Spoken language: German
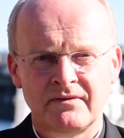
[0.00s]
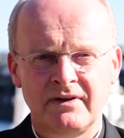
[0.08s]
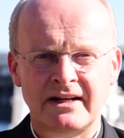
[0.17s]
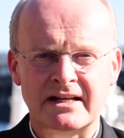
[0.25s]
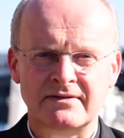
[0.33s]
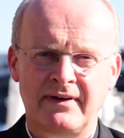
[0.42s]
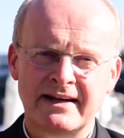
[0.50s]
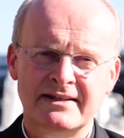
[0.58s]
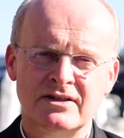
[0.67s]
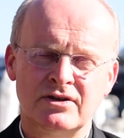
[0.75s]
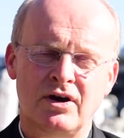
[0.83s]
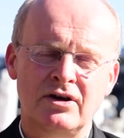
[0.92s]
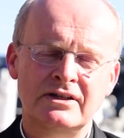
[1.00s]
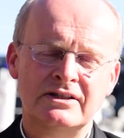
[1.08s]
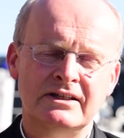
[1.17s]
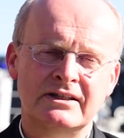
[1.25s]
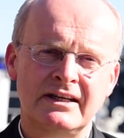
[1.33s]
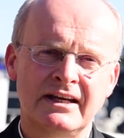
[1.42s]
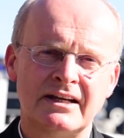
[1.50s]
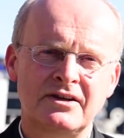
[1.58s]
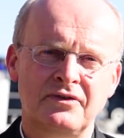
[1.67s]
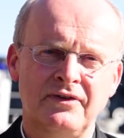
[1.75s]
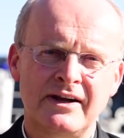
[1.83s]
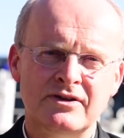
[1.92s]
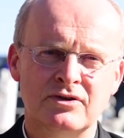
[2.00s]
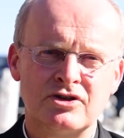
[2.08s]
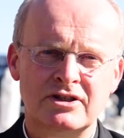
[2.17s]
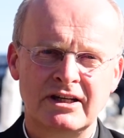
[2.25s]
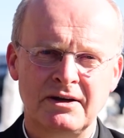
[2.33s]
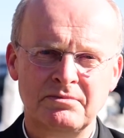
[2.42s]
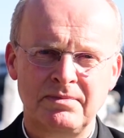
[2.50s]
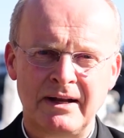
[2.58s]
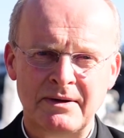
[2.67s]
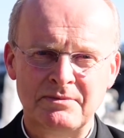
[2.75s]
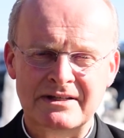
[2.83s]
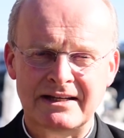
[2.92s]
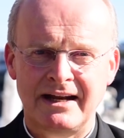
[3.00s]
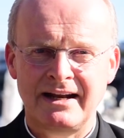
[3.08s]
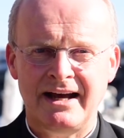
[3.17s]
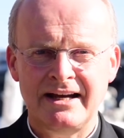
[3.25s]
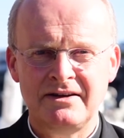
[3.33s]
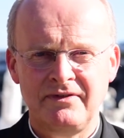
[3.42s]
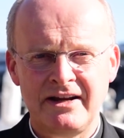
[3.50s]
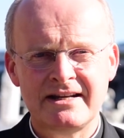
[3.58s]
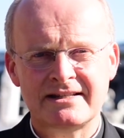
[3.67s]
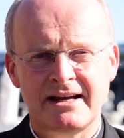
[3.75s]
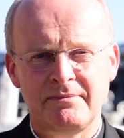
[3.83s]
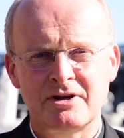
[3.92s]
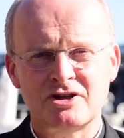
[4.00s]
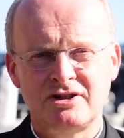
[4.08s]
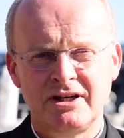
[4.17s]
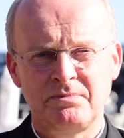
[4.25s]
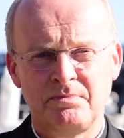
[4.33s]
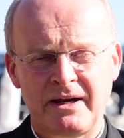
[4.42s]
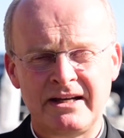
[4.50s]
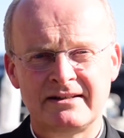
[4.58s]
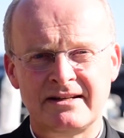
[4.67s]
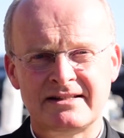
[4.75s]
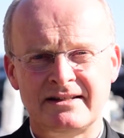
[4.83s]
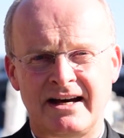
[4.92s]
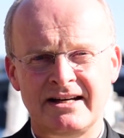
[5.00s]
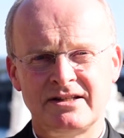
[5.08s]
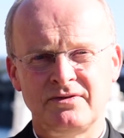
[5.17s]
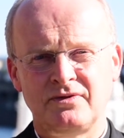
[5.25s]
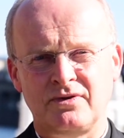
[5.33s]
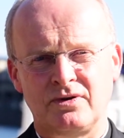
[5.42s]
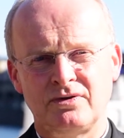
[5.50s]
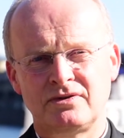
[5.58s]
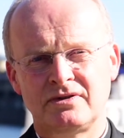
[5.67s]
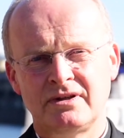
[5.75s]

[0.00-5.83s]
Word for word: wenn das Weizenkorn nicht in die Erde fällt und stirbt, bleibt es allein, wenn es aber stirbt, bringt es reiche Frucht.